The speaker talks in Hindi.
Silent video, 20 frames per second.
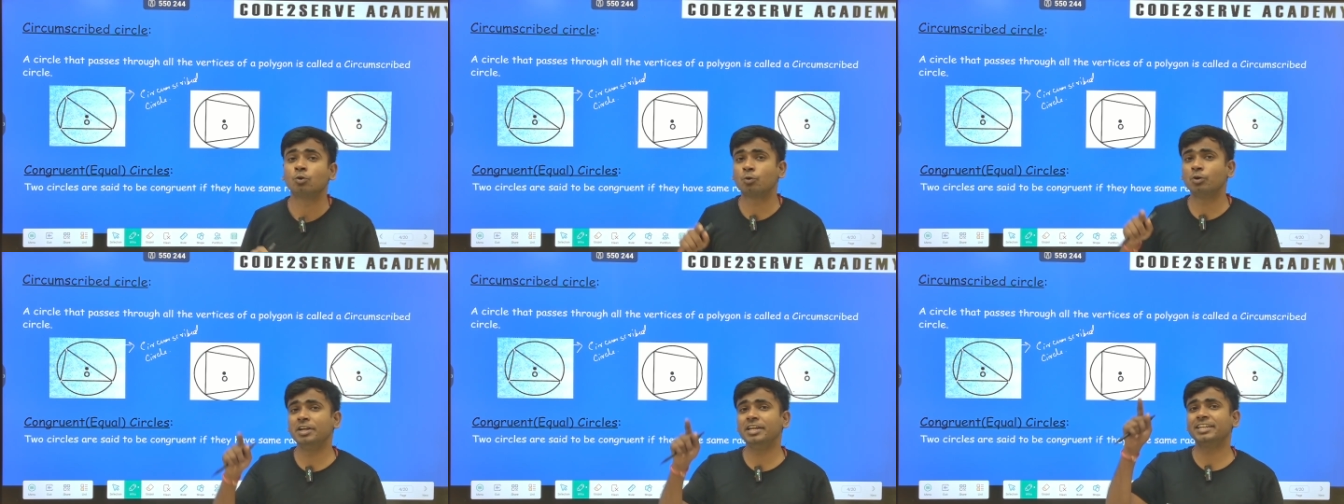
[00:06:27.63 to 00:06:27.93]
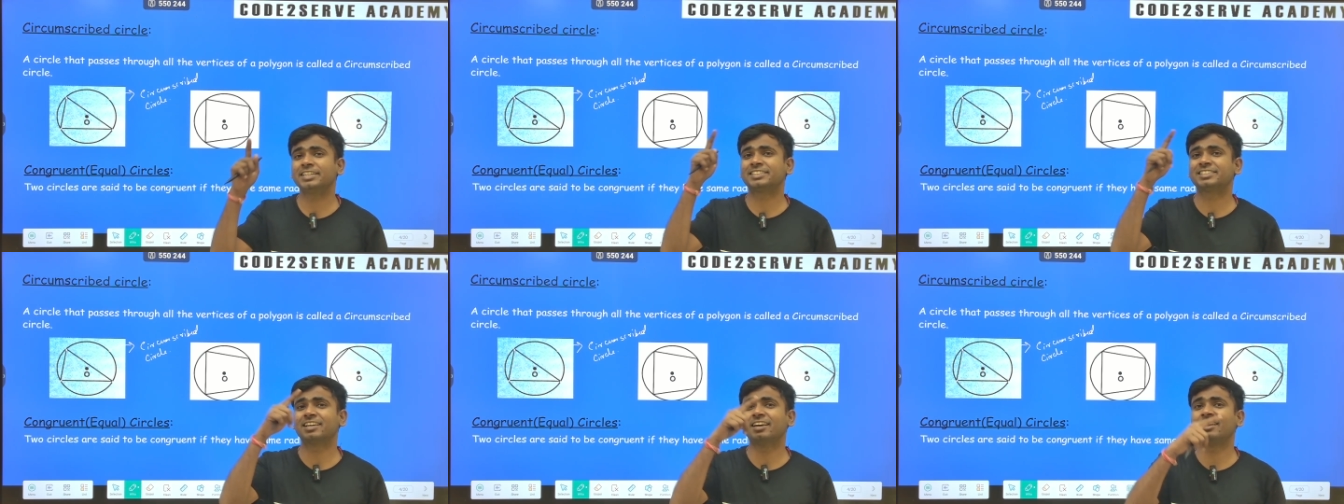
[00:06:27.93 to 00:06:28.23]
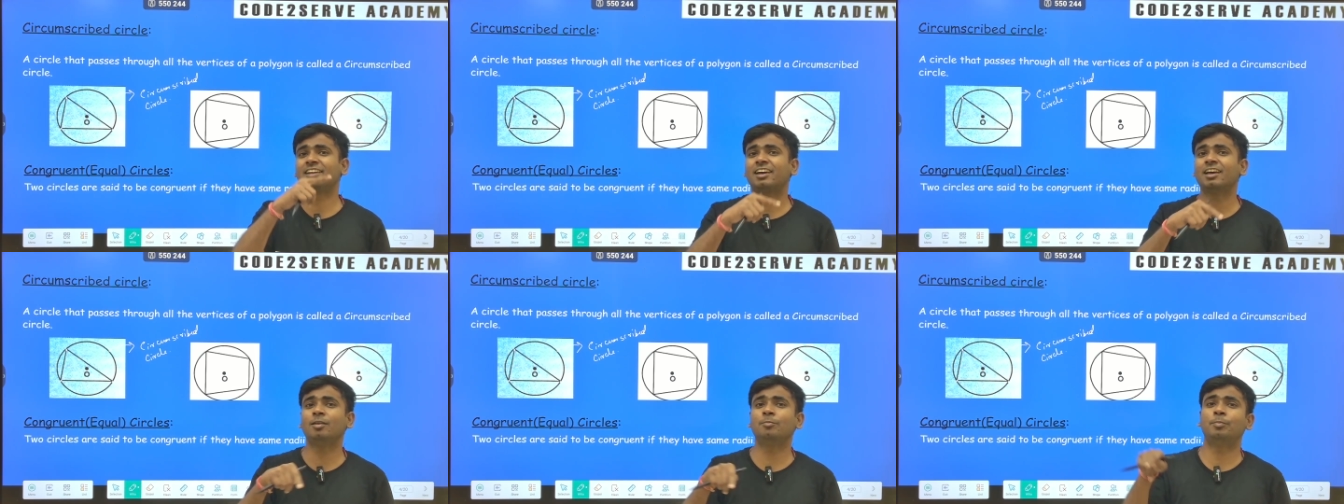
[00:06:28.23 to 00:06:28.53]
वो एक
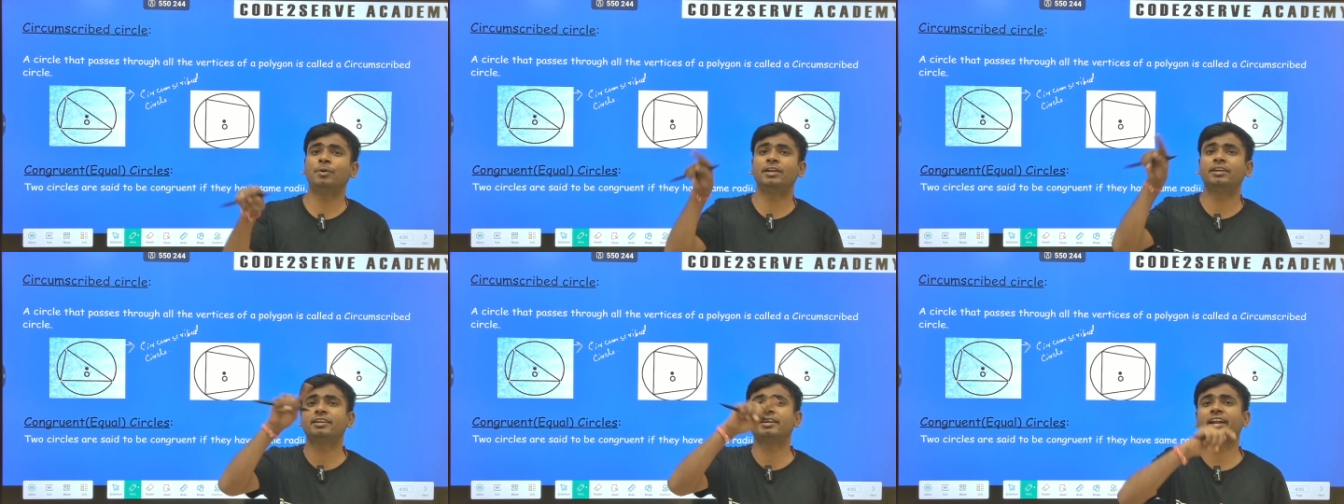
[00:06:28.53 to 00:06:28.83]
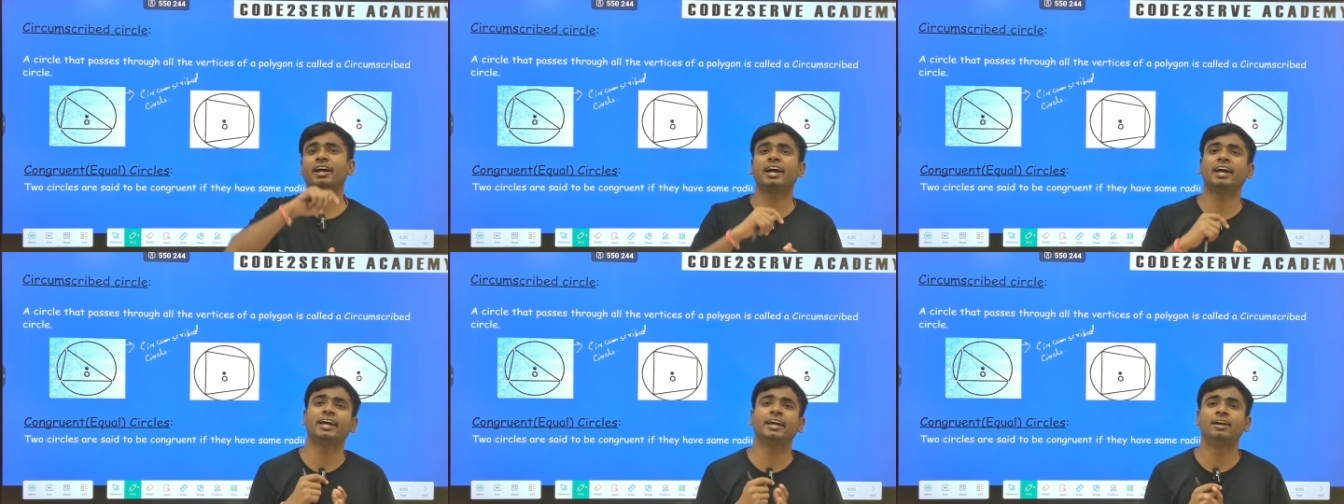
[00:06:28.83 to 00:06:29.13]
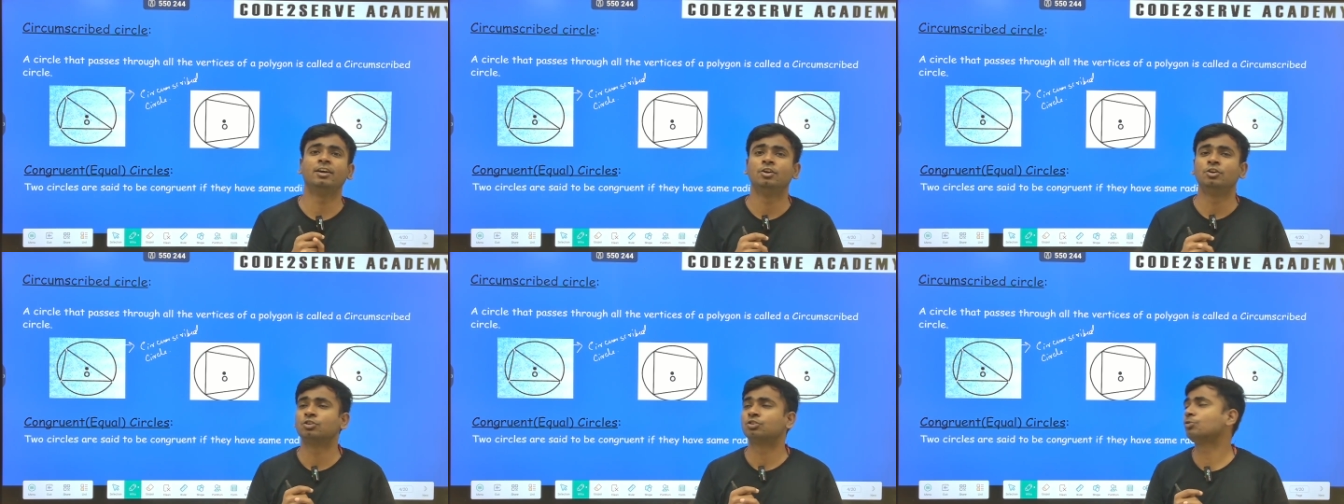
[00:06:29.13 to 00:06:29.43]
सर्कल बन रहा है
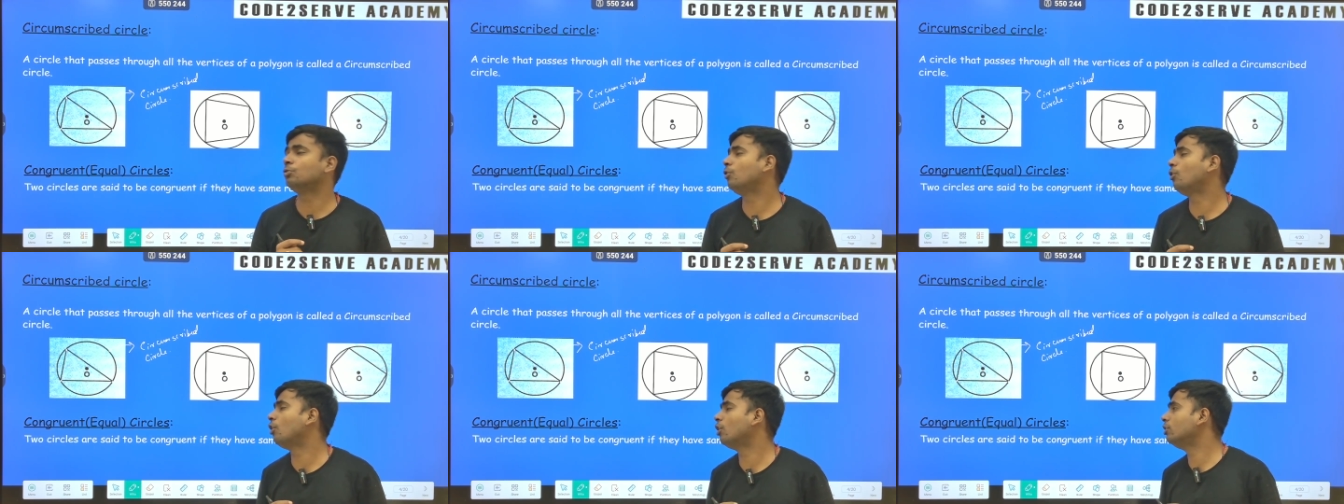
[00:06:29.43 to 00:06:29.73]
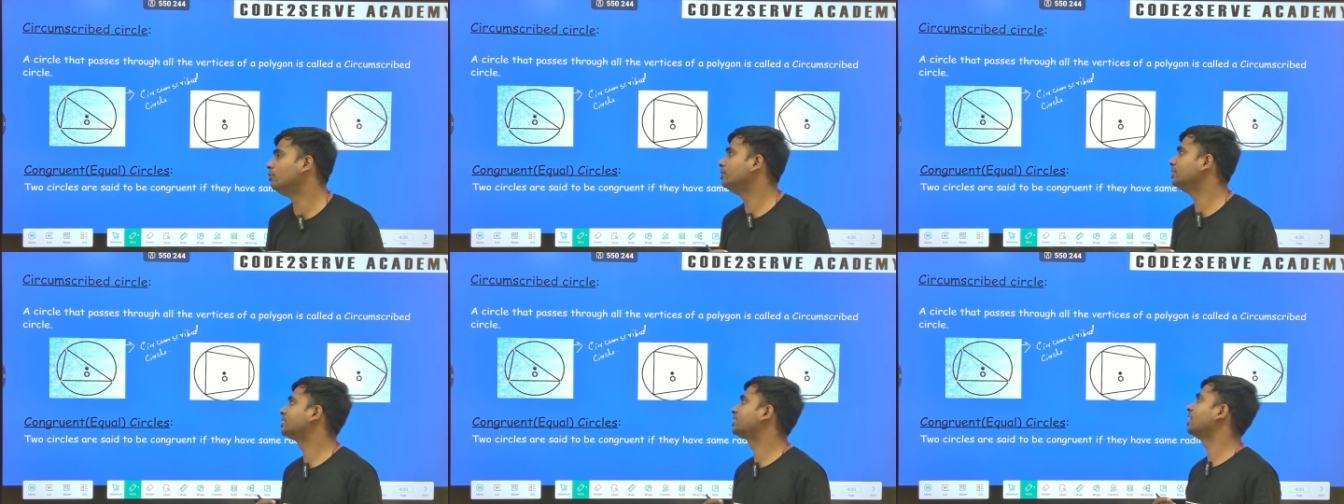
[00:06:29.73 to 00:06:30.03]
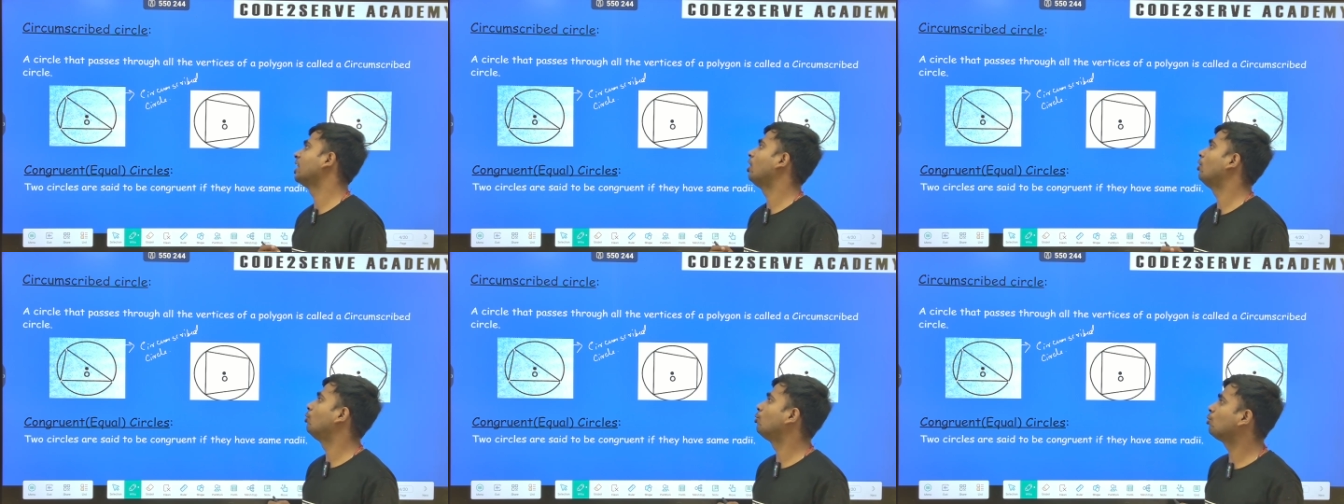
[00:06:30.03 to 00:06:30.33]
तो ऑलवेज
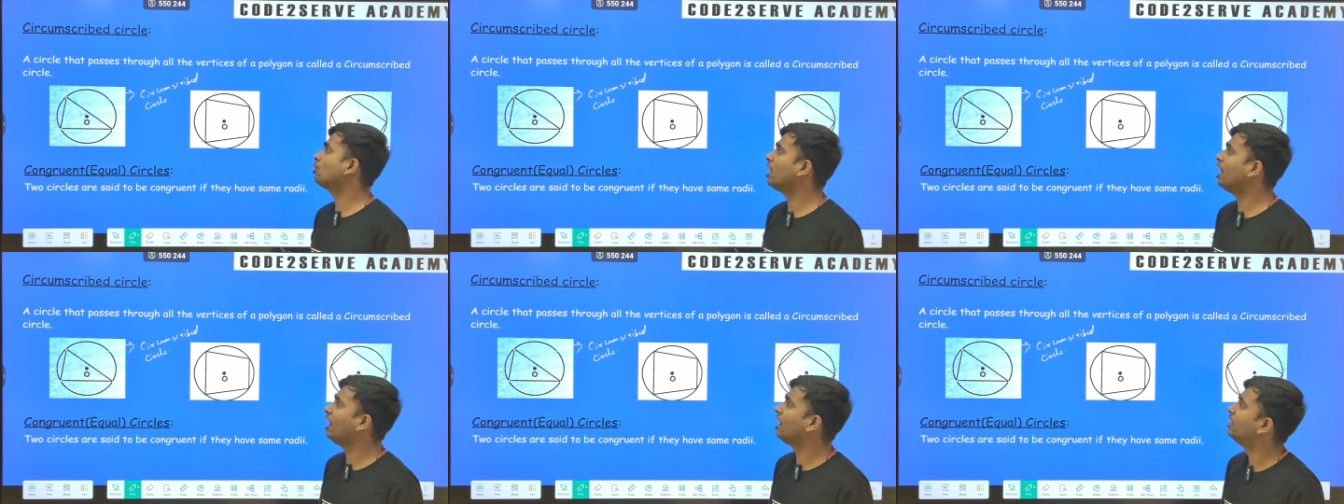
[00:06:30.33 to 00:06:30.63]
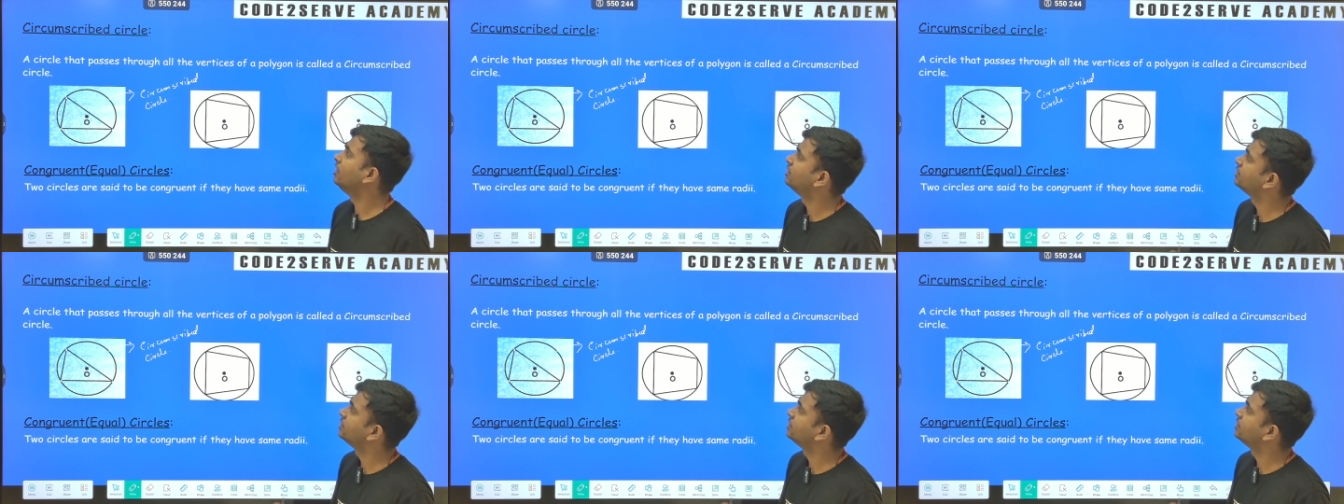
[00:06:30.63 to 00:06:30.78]
क्या होगा